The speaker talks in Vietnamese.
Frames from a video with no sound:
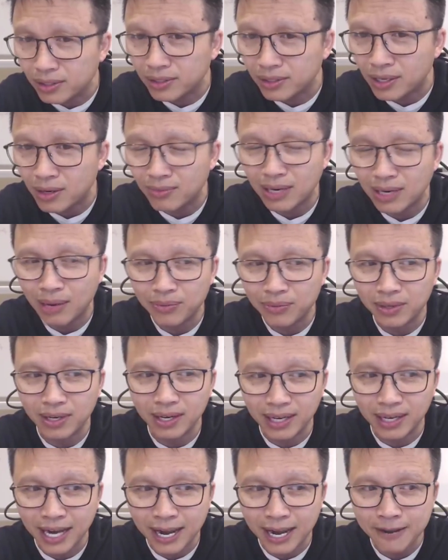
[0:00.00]
nó không làm cho người
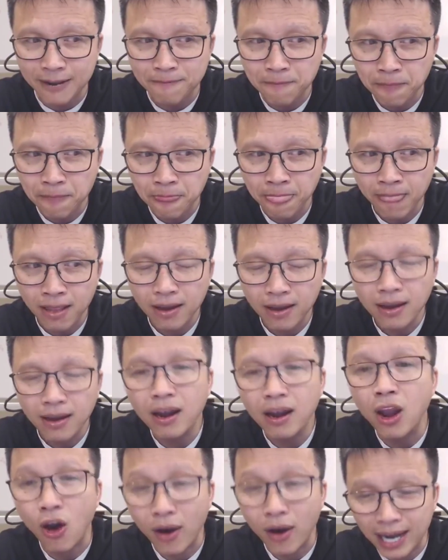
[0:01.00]
khác
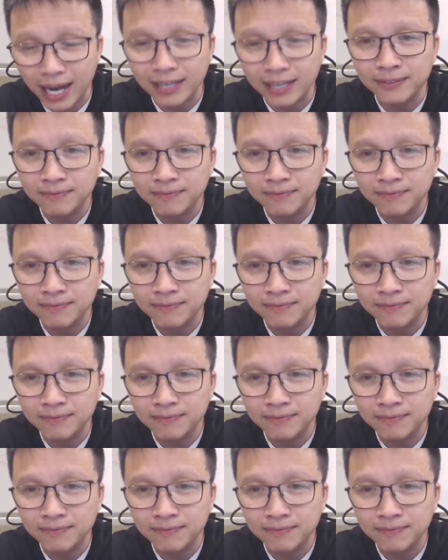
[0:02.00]
lo lắng.